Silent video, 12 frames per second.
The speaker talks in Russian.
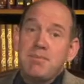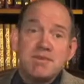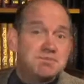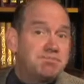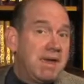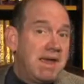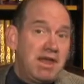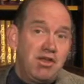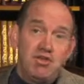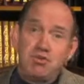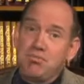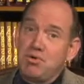И сколько
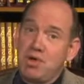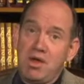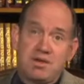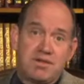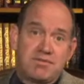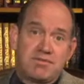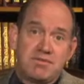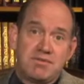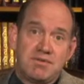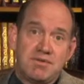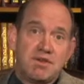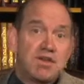бы краски на нас не
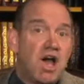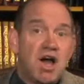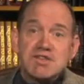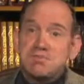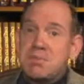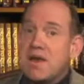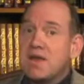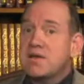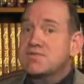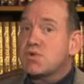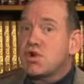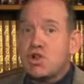наносили,
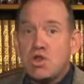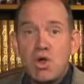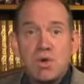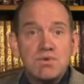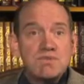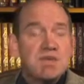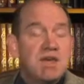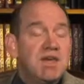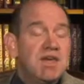макияжа или одежды,